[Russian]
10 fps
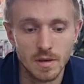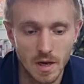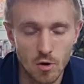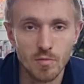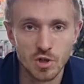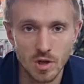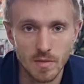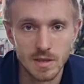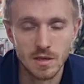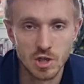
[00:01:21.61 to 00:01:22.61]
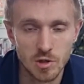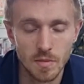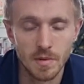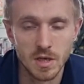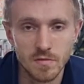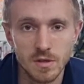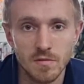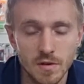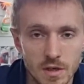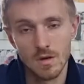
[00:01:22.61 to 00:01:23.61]
коробочное масло начало попадать в
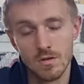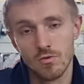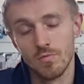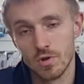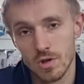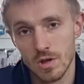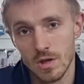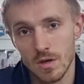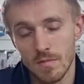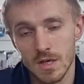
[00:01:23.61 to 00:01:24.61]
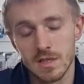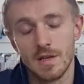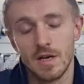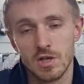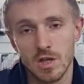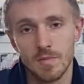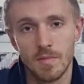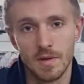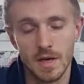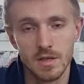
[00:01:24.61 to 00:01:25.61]
антифриз. То бишь э, масло начало
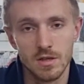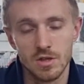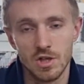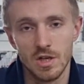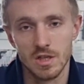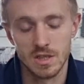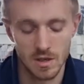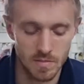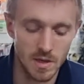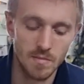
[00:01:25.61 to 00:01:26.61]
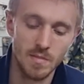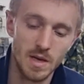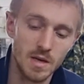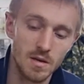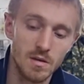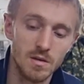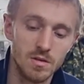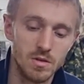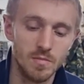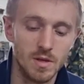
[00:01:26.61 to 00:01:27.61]
попадать через теплообменник,
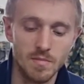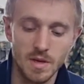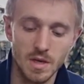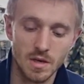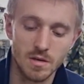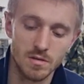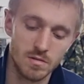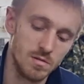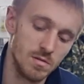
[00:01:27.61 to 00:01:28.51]
теплообменник э,